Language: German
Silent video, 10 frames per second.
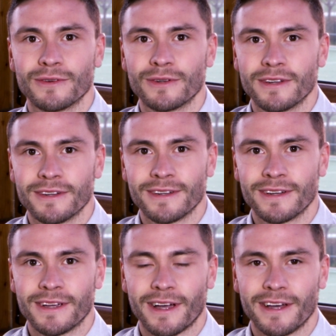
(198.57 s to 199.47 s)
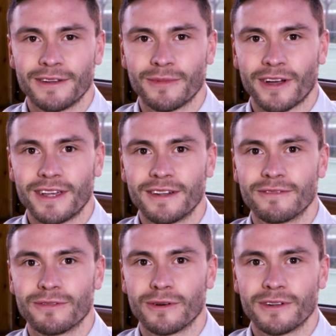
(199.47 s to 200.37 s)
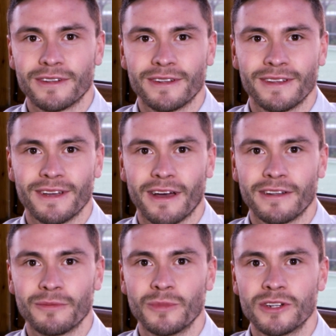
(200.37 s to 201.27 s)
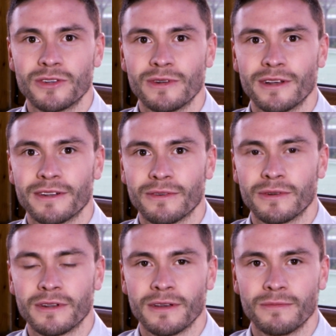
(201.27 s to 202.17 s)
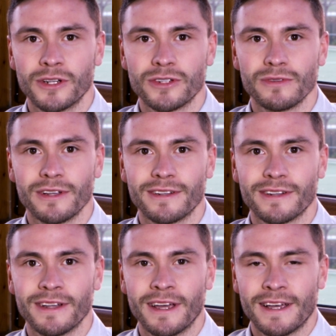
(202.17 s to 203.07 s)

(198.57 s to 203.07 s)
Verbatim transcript: Und äh, gerade im Reden vor den anderen Mitschülern und Mitstudenten